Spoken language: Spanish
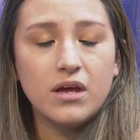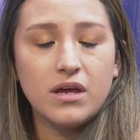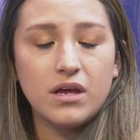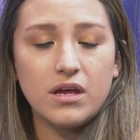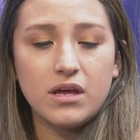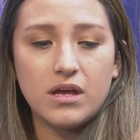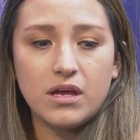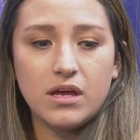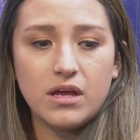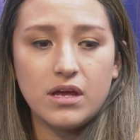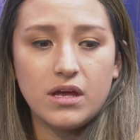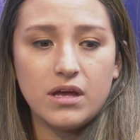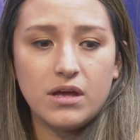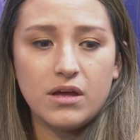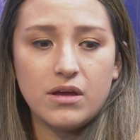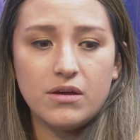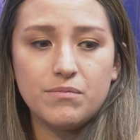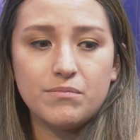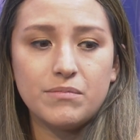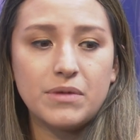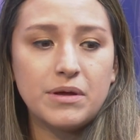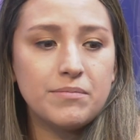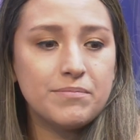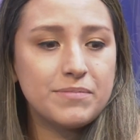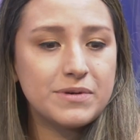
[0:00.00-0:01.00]
Eh,
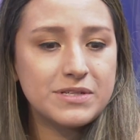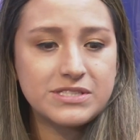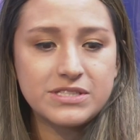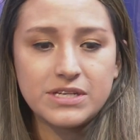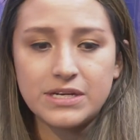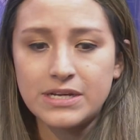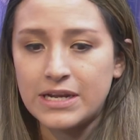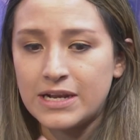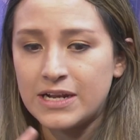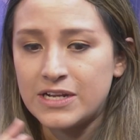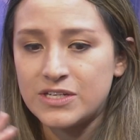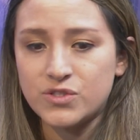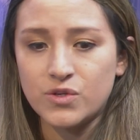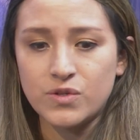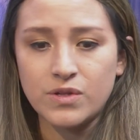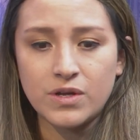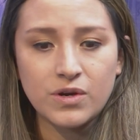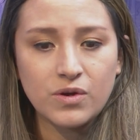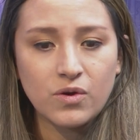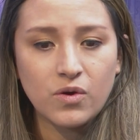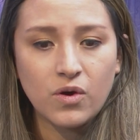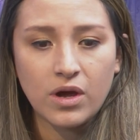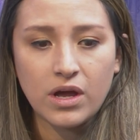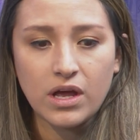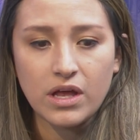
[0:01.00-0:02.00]
me empecé a
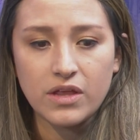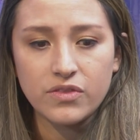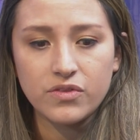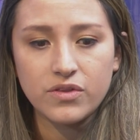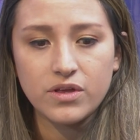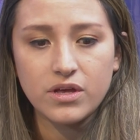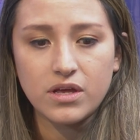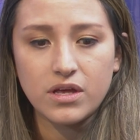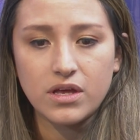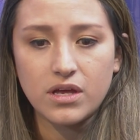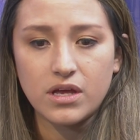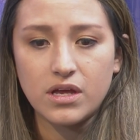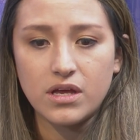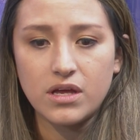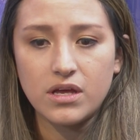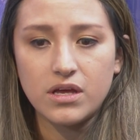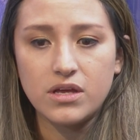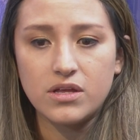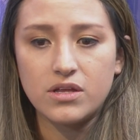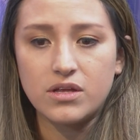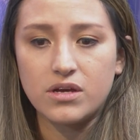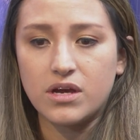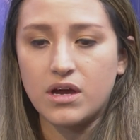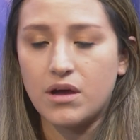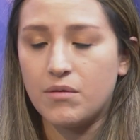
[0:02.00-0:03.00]
relacionar con gente que
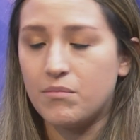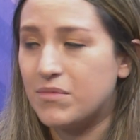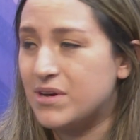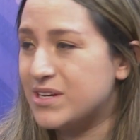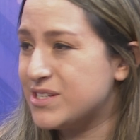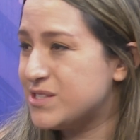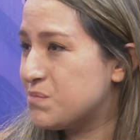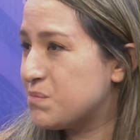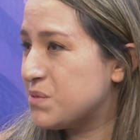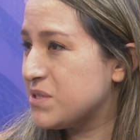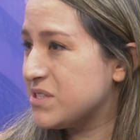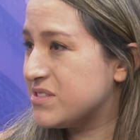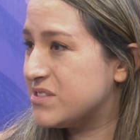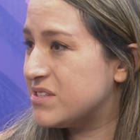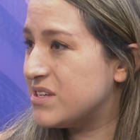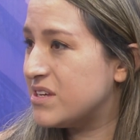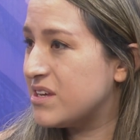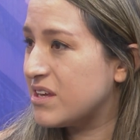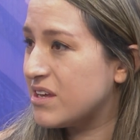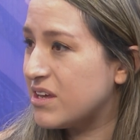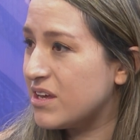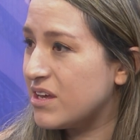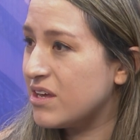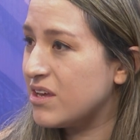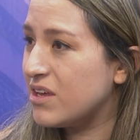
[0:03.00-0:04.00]
jamás pensé
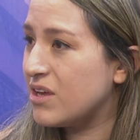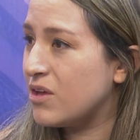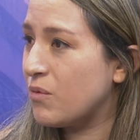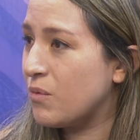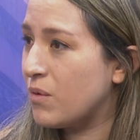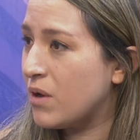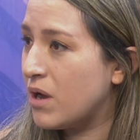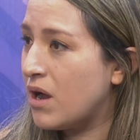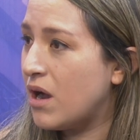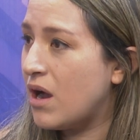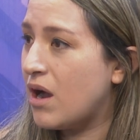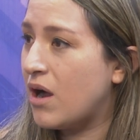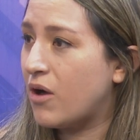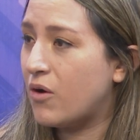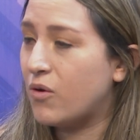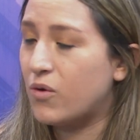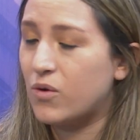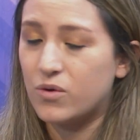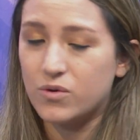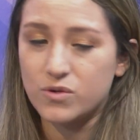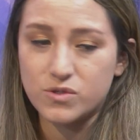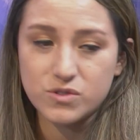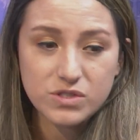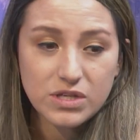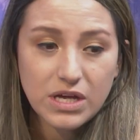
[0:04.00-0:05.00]
que iba a
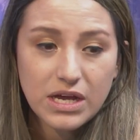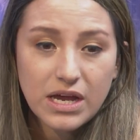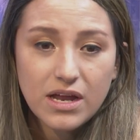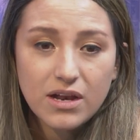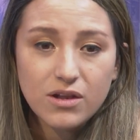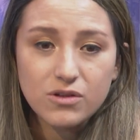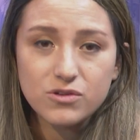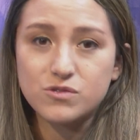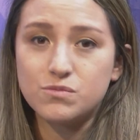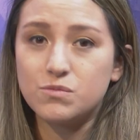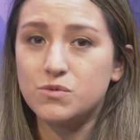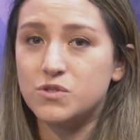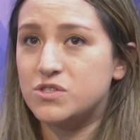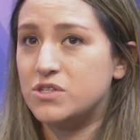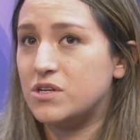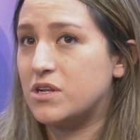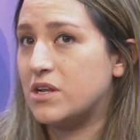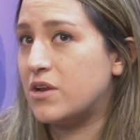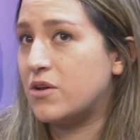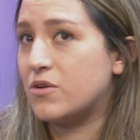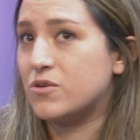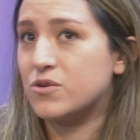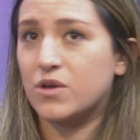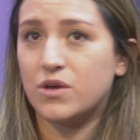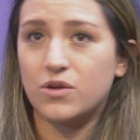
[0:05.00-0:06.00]
conocer, los
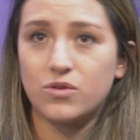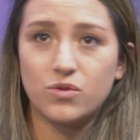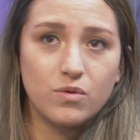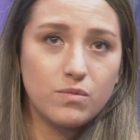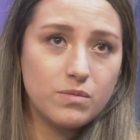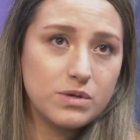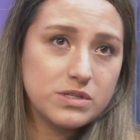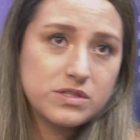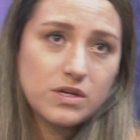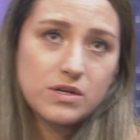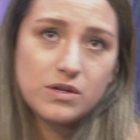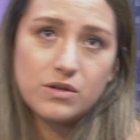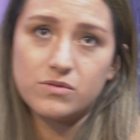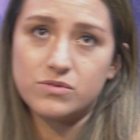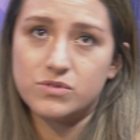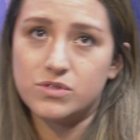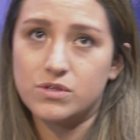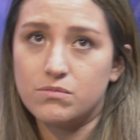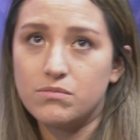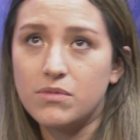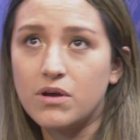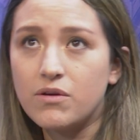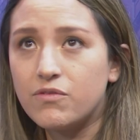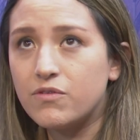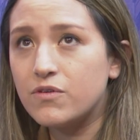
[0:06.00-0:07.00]
mochileros que tú en los
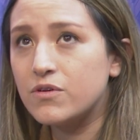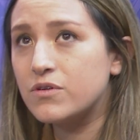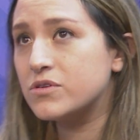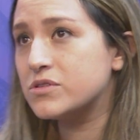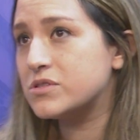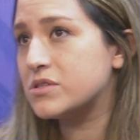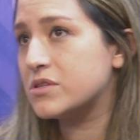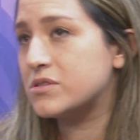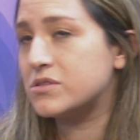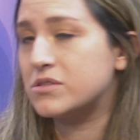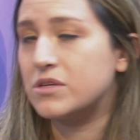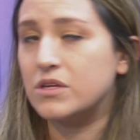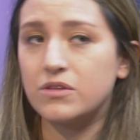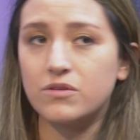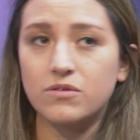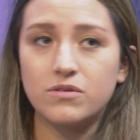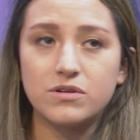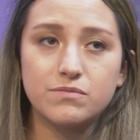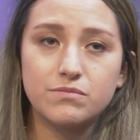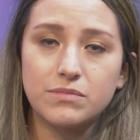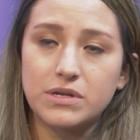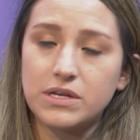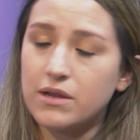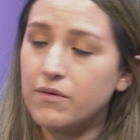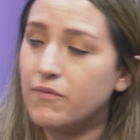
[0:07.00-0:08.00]
semáforos
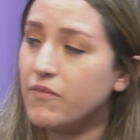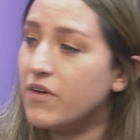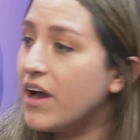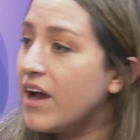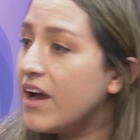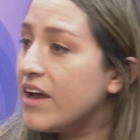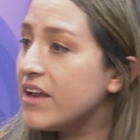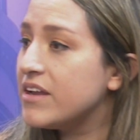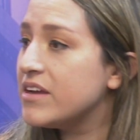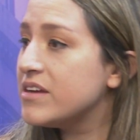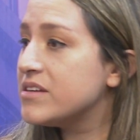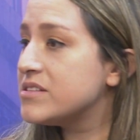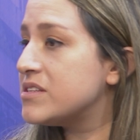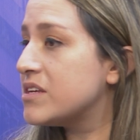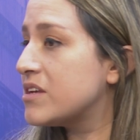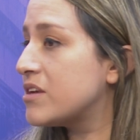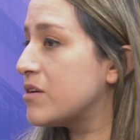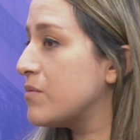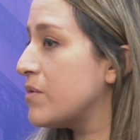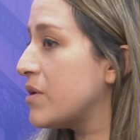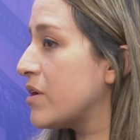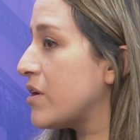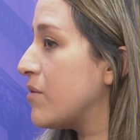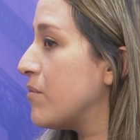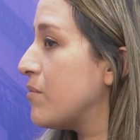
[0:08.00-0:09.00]
haciéndole malabares y que
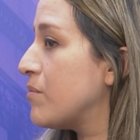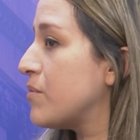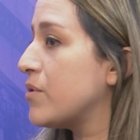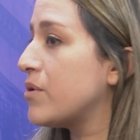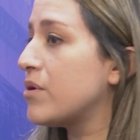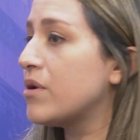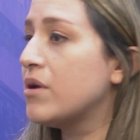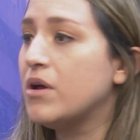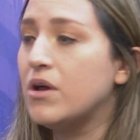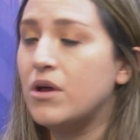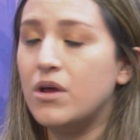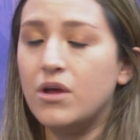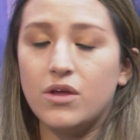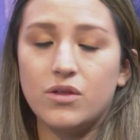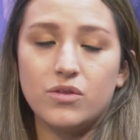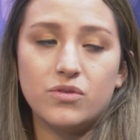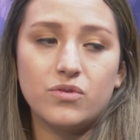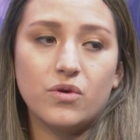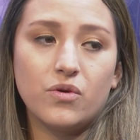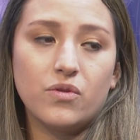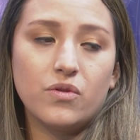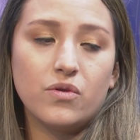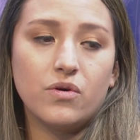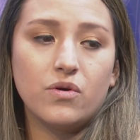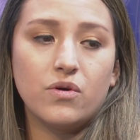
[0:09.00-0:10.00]
viajan por
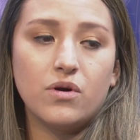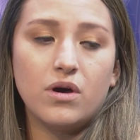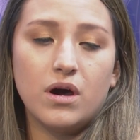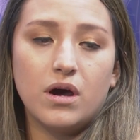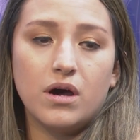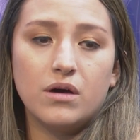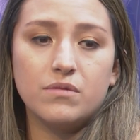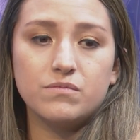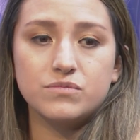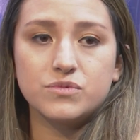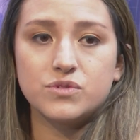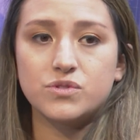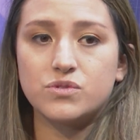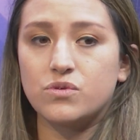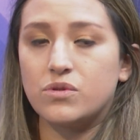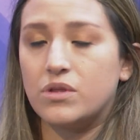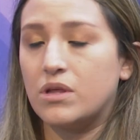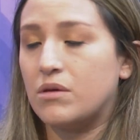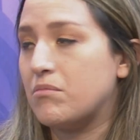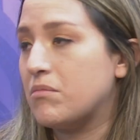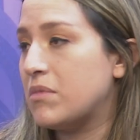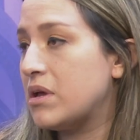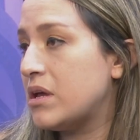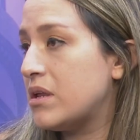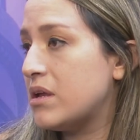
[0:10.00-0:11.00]
todo
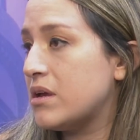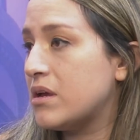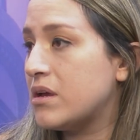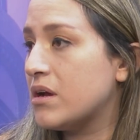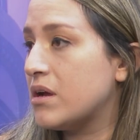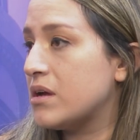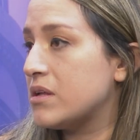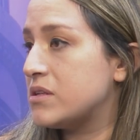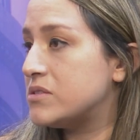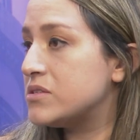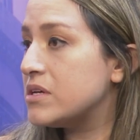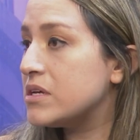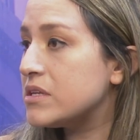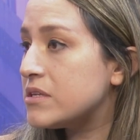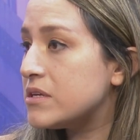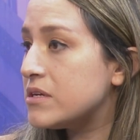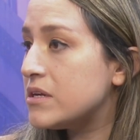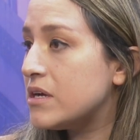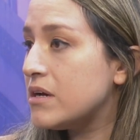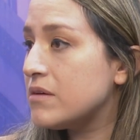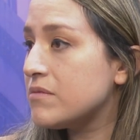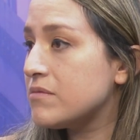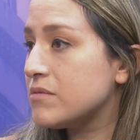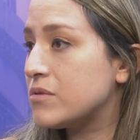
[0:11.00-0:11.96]
Sudamérica, etc.